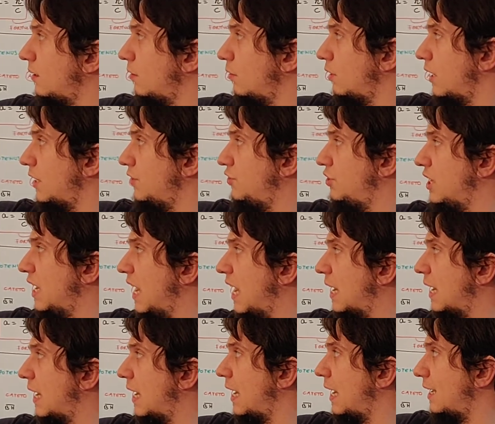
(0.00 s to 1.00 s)
Okay?
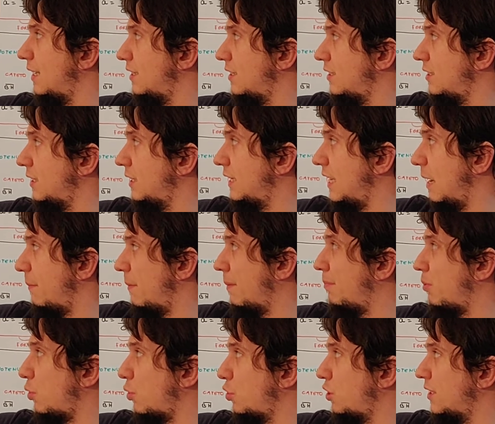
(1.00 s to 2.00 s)
CH si chiama
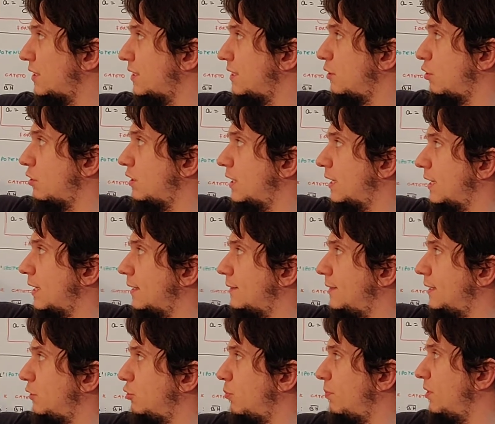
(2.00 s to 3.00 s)
proiezione del
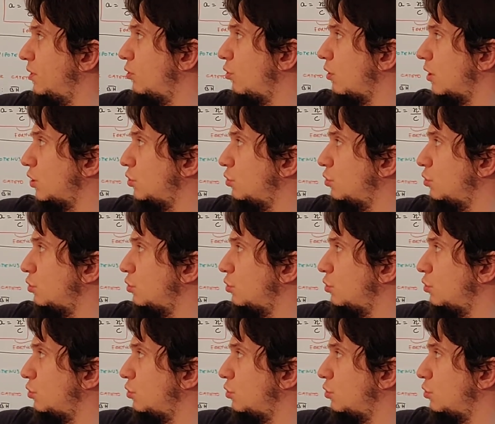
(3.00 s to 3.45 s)
cateto minore